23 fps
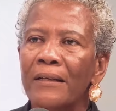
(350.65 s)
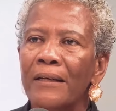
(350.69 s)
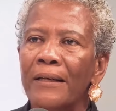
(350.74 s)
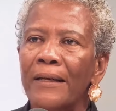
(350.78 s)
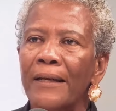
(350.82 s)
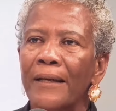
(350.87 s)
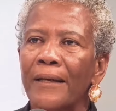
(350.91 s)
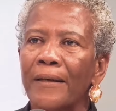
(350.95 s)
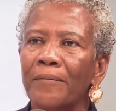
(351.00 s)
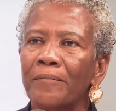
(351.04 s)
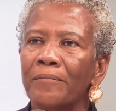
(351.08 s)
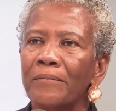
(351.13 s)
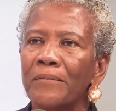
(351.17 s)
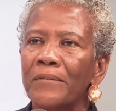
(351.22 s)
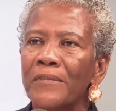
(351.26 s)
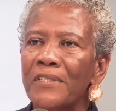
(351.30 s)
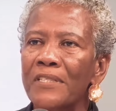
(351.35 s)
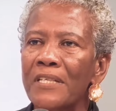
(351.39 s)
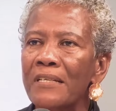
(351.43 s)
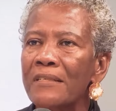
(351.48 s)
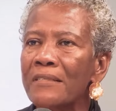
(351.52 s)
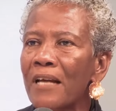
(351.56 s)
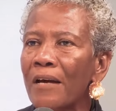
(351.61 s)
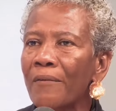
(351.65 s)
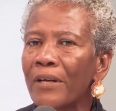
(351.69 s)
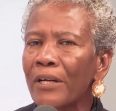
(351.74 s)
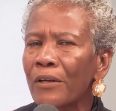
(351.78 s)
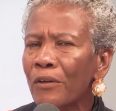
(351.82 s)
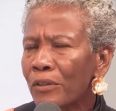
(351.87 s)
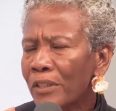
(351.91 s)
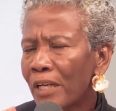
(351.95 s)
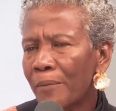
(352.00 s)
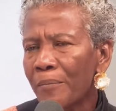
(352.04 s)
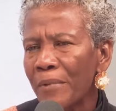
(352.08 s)
eh, sin
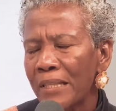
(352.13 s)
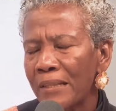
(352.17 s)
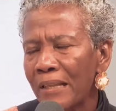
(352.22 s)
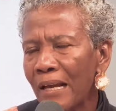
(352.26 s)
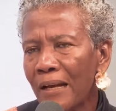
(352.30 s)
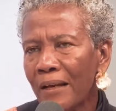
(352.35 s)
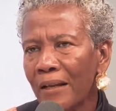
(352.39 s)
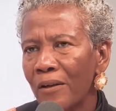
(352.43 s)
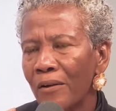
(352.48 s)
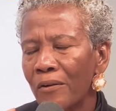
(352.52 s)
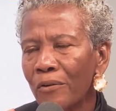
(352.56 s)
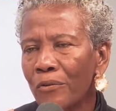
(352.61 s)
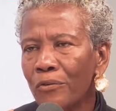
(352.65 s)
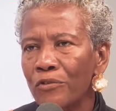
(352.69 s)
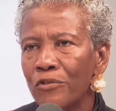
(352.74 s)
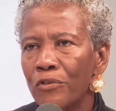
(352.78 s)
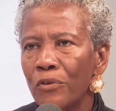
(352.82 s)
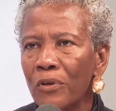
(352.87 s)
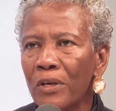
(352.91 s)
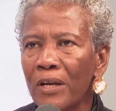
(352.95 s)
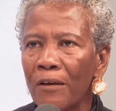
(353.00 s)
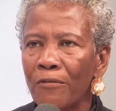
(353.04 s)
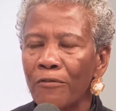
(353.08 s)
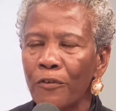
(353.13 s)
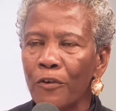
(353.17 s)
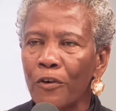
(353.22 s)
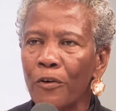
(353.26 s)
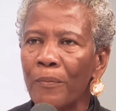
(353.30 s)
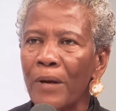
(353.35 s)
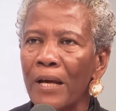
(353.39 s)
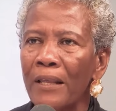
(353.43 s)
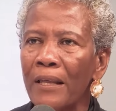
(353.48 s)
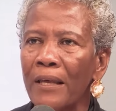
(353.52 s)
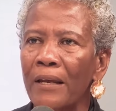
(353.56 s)
saberlo tramitar, incluso la
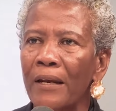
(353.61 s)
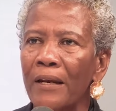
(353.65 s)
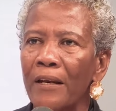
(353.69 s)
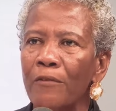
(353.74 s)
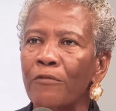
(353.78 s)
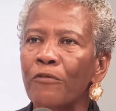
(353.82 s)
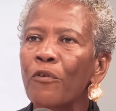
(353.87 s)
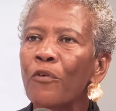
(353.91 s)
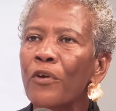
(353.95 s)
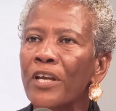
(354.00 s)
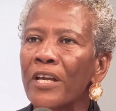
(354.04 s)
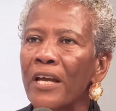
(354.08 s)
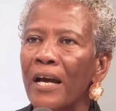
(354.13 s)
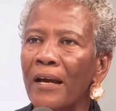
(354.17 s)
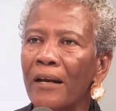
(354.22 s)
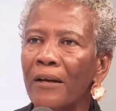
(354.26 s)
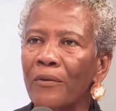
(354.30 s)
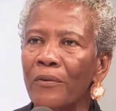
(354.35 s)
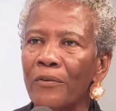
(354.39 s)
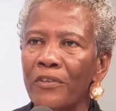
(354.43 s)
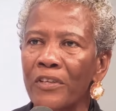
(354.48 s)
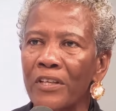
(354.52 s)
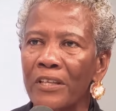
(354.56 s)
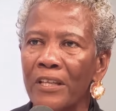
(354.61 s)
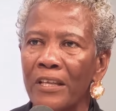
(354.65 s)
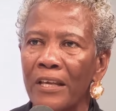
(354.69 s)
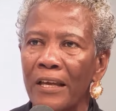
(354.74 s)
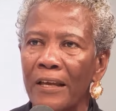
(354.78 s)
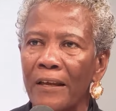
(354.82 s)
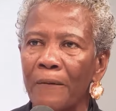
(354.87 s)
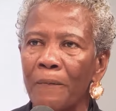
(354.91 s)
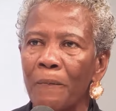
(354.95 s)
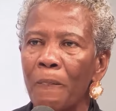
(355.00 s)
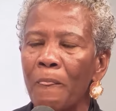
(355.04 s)
forma de refugiarnos y
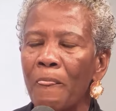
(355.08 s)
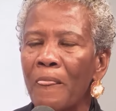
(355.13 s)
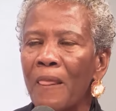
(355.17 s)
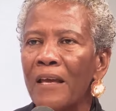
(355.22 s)
de,